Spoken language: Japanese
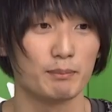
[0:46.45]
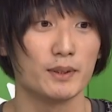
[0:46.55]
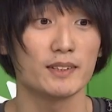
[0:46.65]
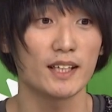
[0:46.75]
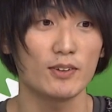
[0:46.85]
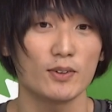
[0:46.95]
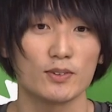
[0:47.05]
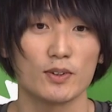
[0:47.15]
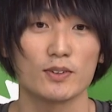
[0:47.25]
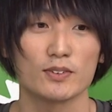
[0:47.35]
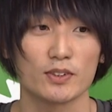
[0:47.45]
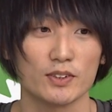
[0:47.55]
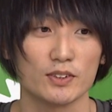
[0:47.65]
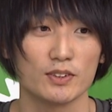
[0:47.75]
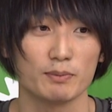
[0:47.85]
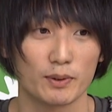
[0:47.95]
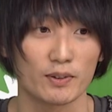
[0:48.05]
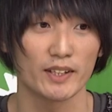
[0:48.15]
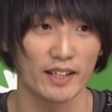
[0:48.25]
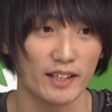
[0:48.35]
分断本能というも
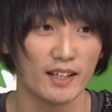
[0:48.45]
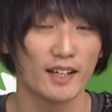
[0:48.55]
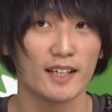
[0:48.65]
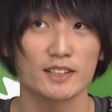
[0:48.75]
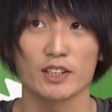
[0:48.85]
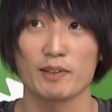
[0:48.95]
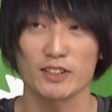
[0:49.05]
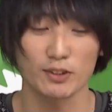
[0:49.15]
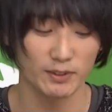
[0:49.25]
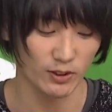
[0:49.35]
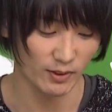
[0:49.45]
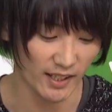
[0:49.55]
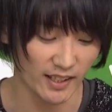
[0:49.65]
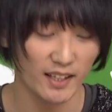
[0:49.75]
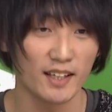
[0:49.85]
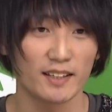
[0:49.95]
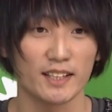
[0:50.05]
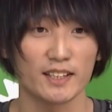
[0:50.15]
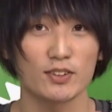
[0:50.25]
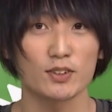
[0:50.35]
のでこれを日本語版
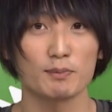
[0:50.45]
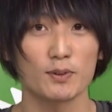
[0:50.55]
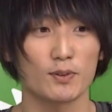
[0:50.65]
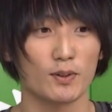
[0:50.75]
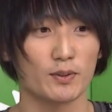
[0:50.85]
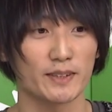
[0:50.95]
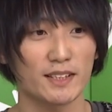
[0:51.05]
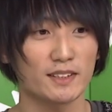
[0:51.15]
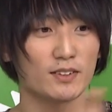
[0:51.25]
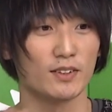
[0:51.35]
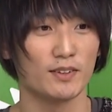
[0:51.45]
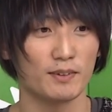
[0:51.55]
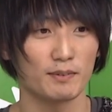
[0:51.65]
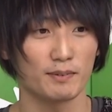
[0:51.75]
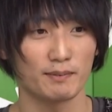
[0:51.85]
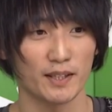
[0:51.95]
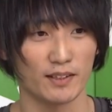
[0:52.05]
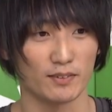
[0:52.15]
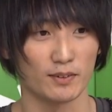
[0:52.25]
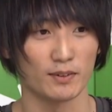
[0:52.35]
として翻訳したのが今回の
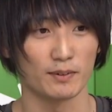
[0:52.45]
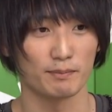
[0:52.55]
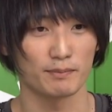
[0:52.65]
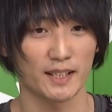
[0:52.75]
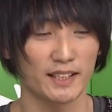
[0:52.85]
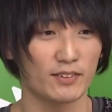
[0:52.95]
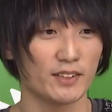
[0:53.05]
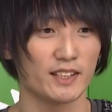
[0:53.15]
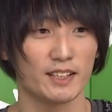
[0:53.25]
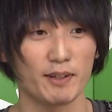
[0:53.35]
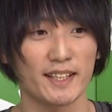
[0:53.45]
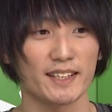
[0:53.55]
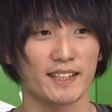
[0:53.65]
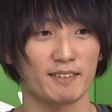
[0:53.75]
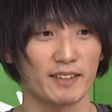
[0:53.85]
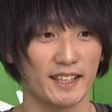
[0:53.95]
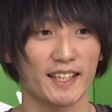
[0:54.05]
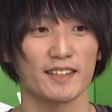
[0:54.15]
ゲスト上杉修作さんです